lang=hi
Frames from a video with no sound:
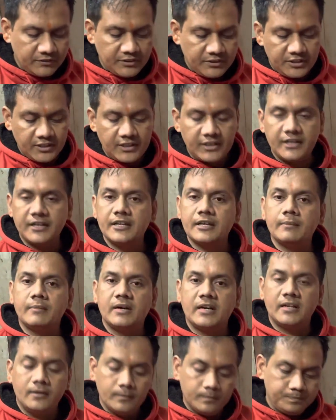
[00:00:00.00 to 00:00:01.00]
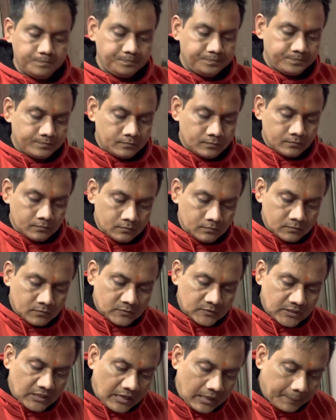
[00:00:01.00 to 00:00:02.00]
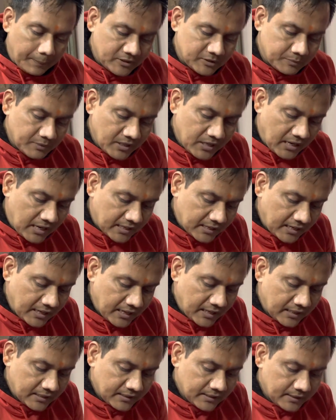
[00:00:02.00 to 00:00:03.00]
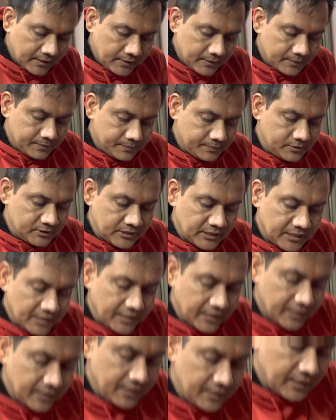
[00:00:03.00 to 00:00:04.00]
गिनती करने के बाद आप इसमें गांठ लगा देंगे ये गिरनी